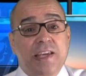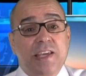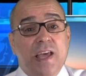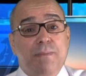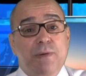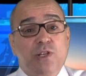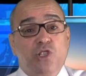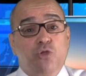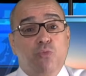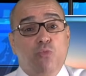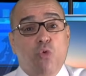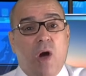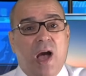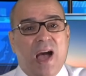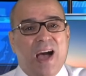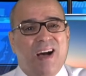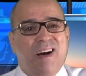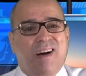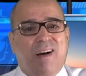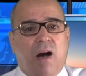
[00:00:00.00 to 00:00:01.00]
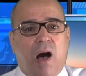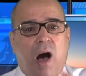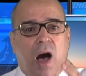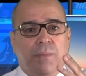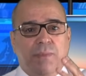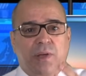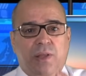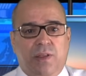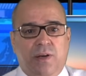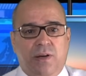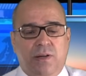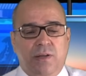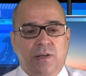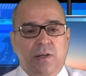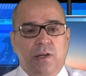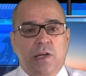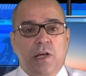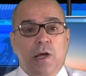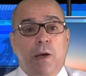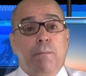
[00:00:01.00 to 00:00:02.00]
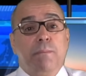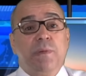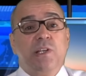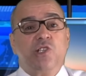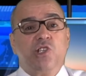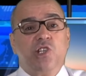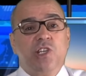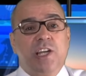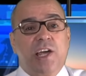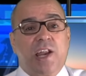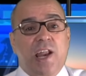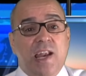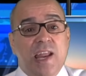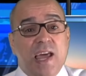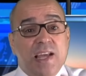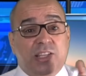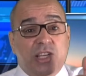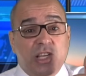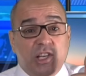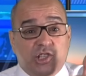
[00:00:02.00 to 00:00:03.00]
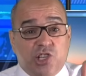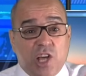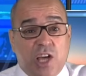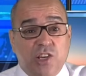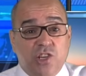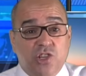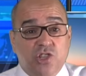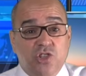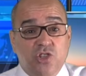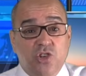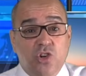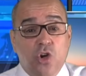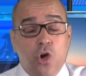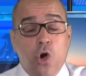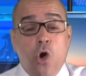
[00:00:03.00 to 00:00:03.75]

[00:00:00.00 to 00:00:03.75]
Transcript: هي مجموعة غامضة من جنرالات الجيش